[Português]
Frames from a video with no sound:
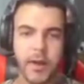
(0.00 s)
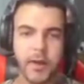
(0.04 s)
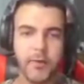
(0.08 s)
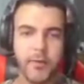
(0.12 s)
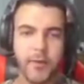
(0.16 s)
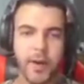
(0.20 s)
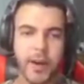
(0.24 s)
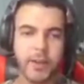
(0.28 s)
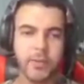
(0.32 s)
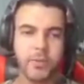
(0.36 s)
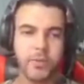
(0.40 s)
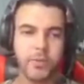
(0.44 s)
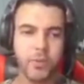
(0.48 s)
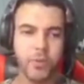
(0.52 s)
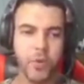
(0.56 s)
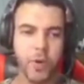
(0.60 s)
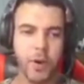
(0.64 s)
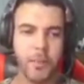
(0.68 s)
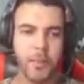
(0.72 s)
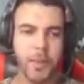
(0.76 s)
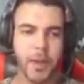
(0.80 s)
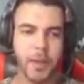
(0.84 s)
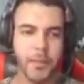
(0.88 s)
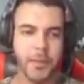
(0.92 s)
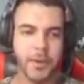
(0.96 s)
Vai que tu doa
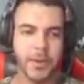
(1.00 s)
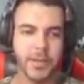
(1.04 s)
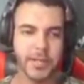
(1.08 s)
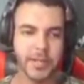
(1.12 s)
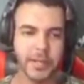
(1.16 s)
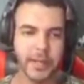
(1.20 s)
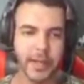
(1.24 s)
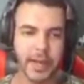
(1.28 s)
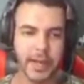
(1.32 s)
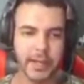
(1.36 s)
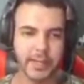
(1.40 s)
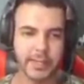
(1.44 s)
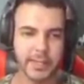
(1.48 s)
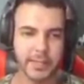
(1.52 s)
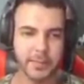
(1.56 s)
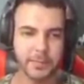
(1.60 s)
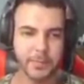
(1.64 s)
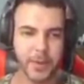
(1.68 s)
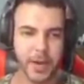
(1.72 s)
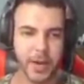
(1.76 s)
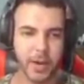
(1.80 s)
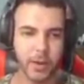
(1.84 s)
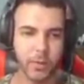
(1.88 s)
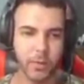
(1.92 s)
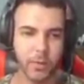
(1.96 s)
membro e esquece que
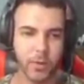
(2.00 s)
pagou.